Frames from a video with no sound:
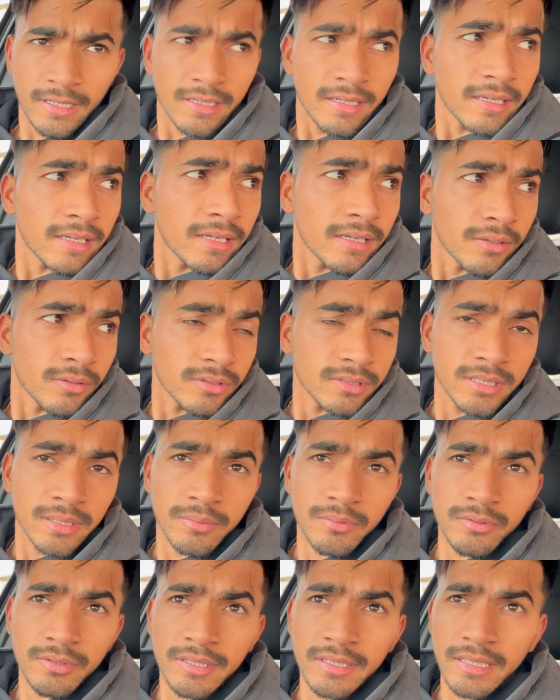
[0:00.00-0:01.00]
ठीक है कुछ
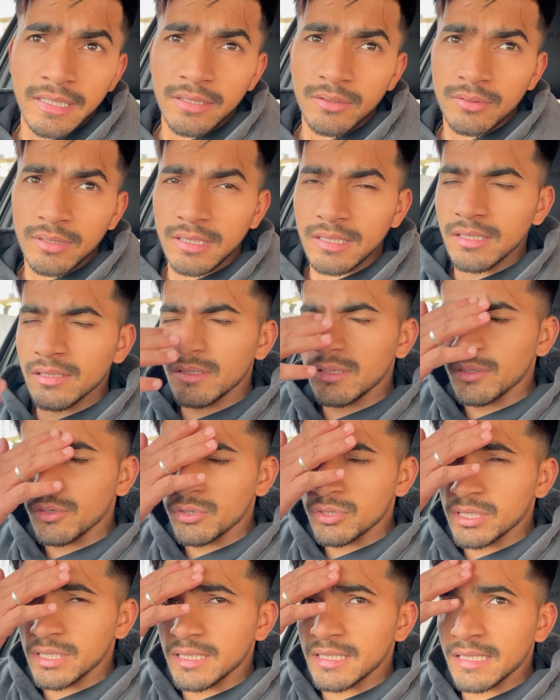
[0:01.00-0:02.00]
जब कोई ट्रेड होता है कोई
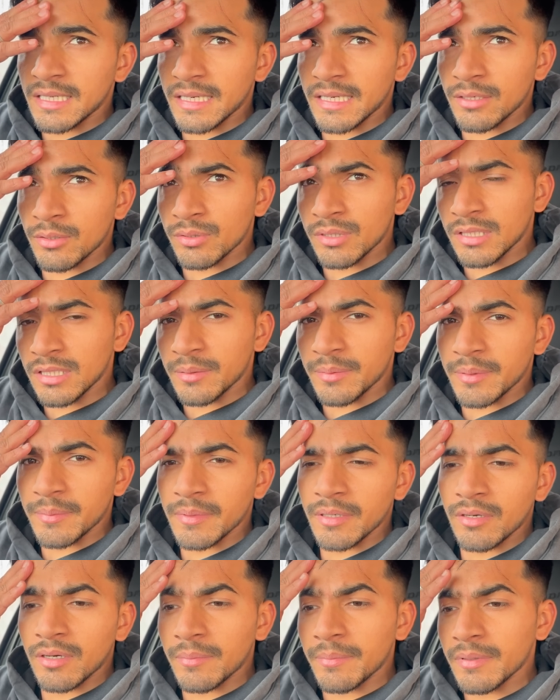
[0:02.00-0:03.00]
लॉजिकल ट्रेड होता है तभी
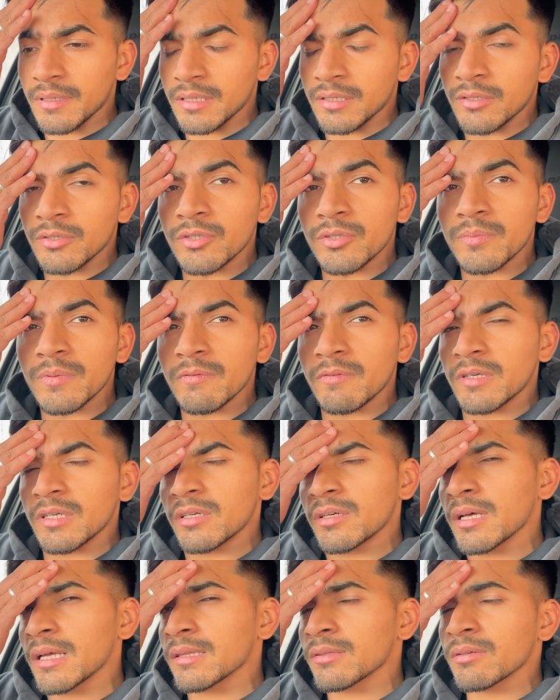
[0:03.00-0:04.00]
मैं वहाँ पर यूट्यूब पर
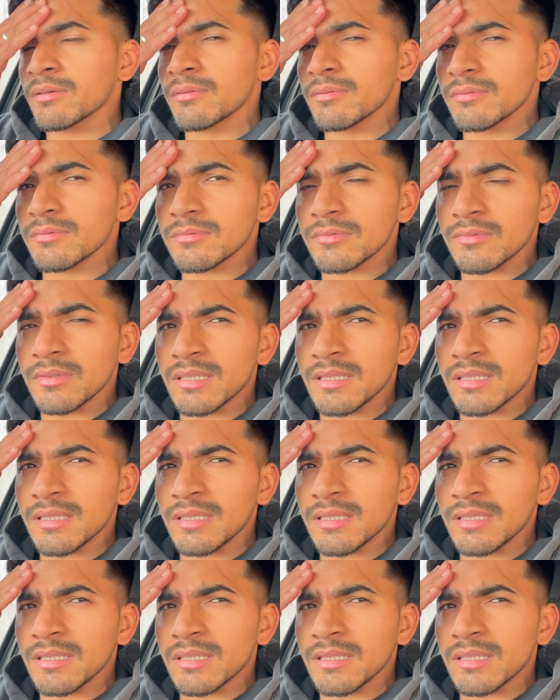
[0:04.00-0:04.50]
वीडियो डालता हूँ